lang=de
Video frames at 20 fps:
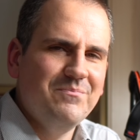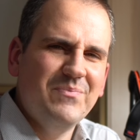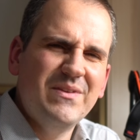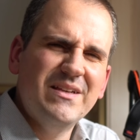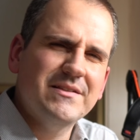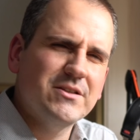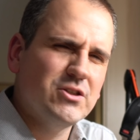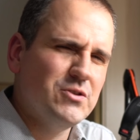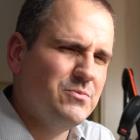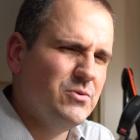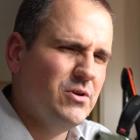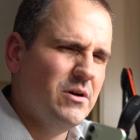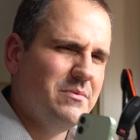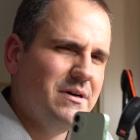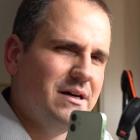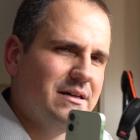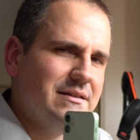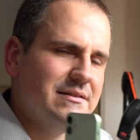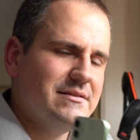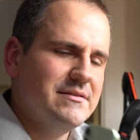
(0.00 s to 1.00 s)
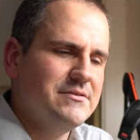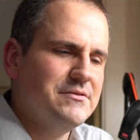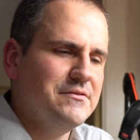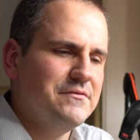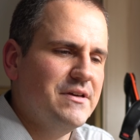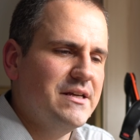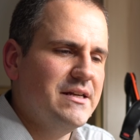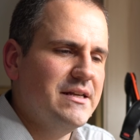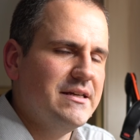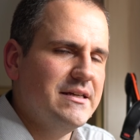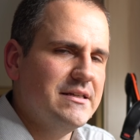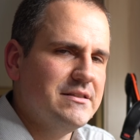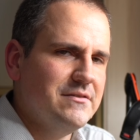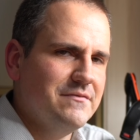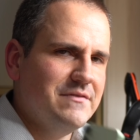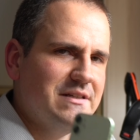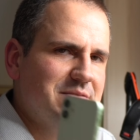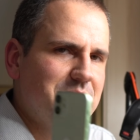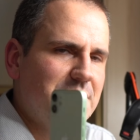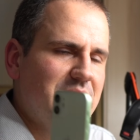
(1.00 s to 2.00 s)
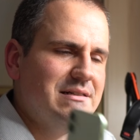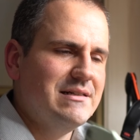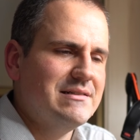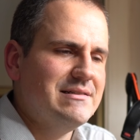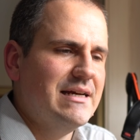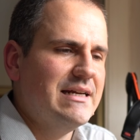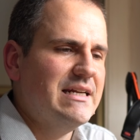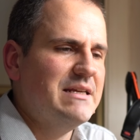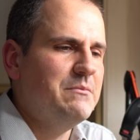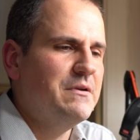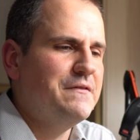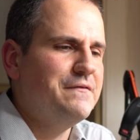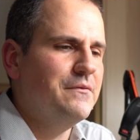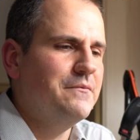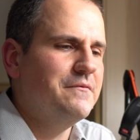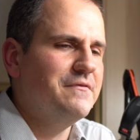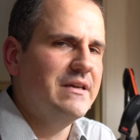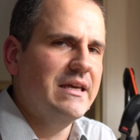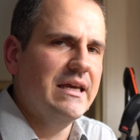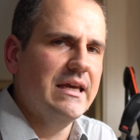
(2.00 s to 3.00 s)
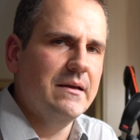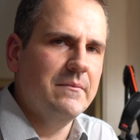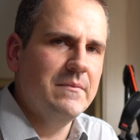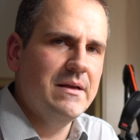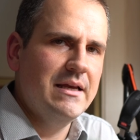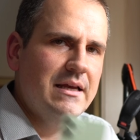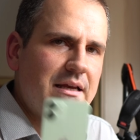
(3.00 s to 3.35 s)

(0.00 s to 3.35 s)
ist es spürbar, dass es zu wenig ist und was macht das eigentlich mit 5G?